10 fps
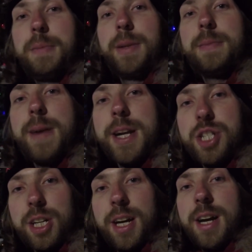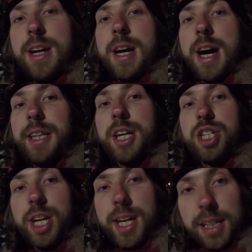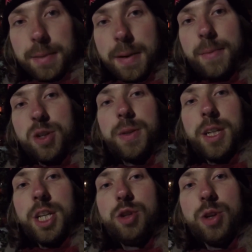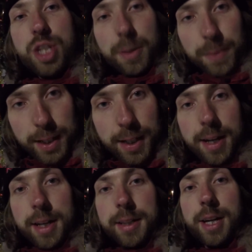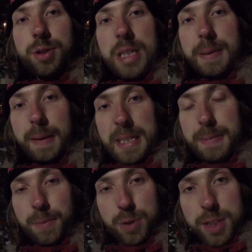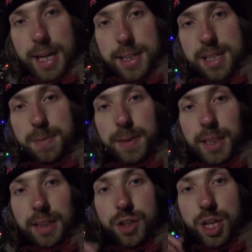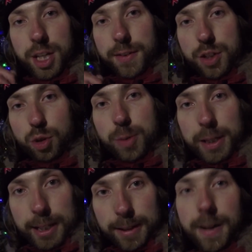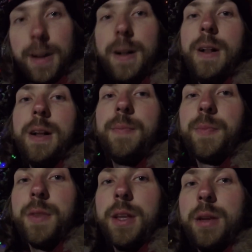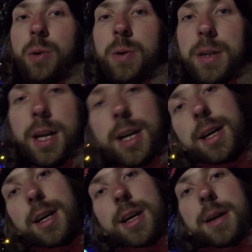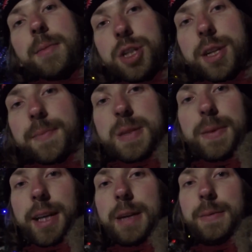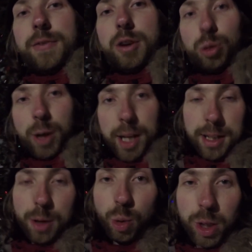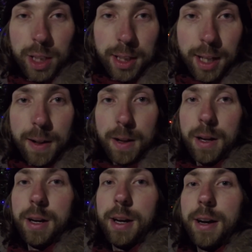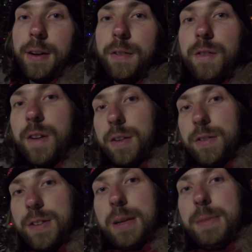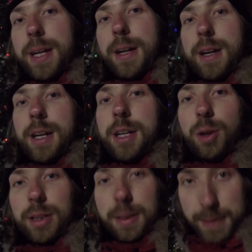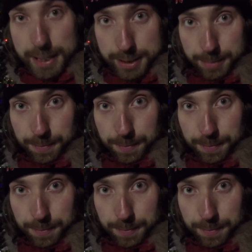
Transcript: Blackmagic, а также Red, а может быть и еще чем-то. Так что не, пропускайте, смотрите вечернего Шуберта. Ну или можете посмотреть моего конкурента Урганта э, э, в фильме «Елки 5»